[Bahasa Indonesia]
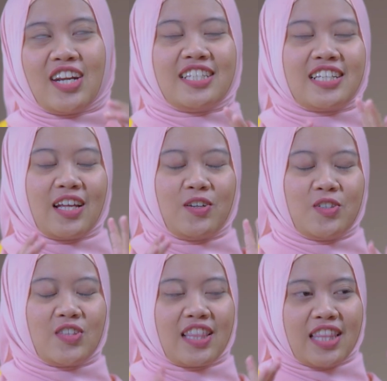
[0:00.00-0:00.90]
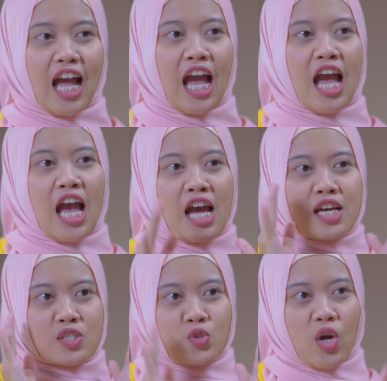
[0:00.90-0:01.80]
tuh ada cerita lucu tentang
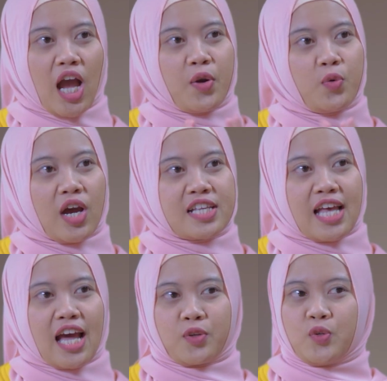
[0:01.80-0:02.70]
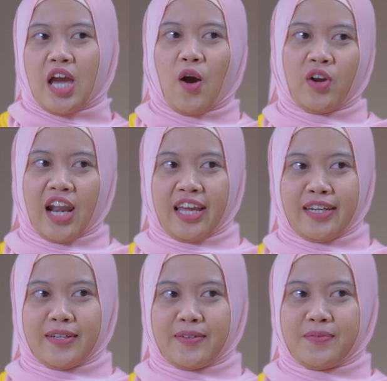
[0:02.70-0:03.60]
suka duka saat kuliah online.